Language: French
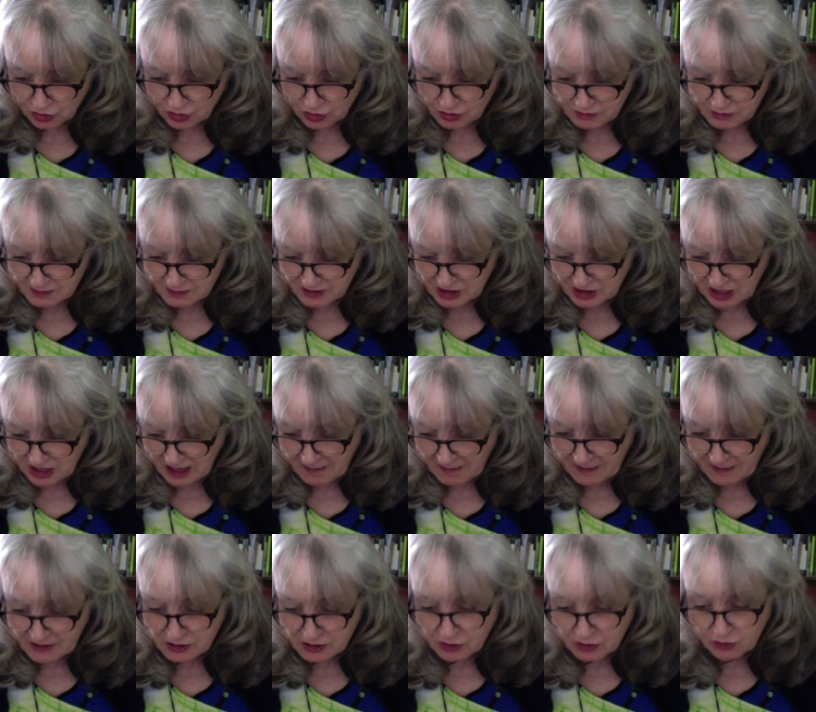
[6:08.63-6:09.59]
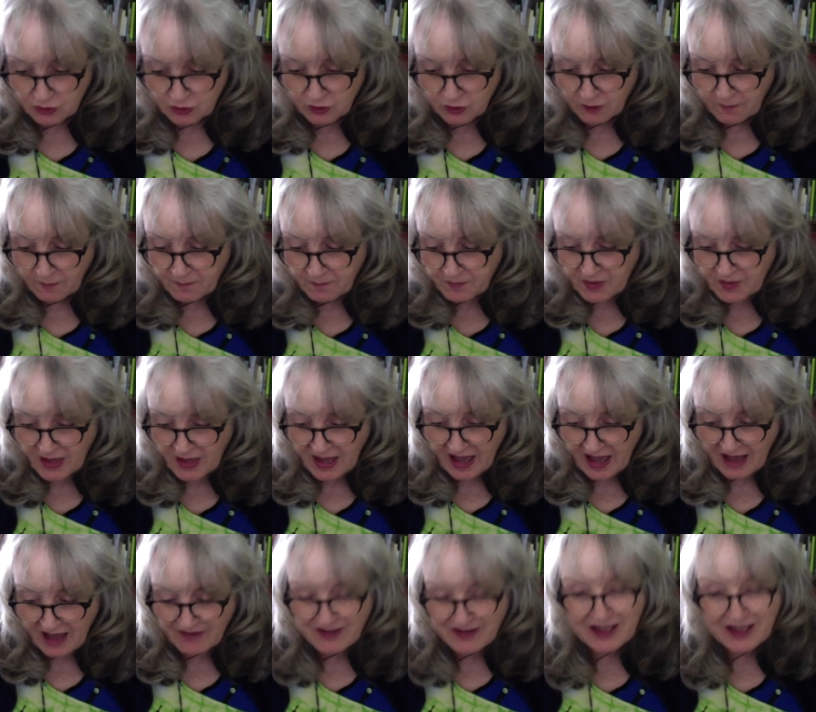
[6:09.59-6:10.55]
mais j'ai l'impression que
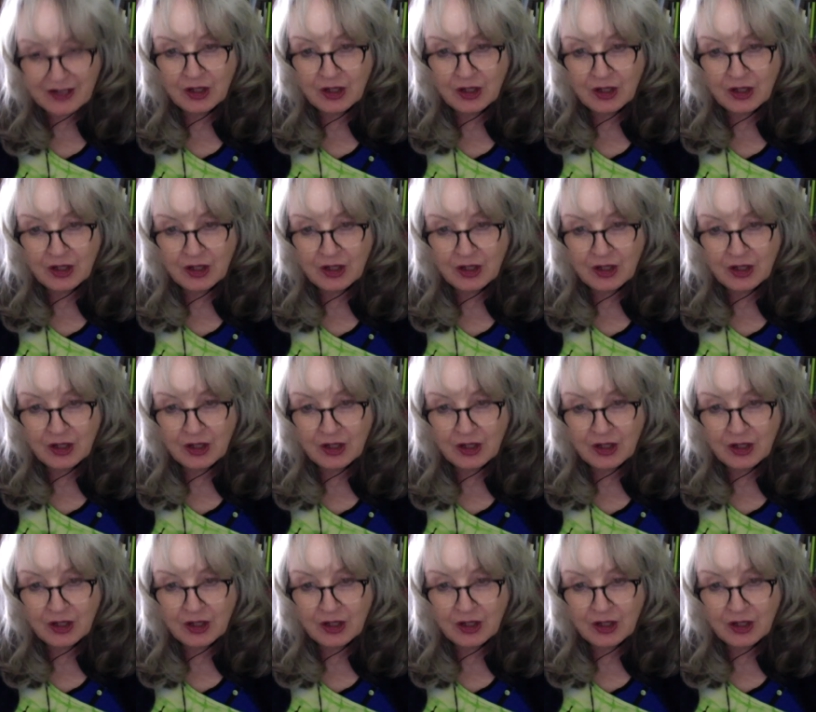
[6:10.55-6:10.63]
avec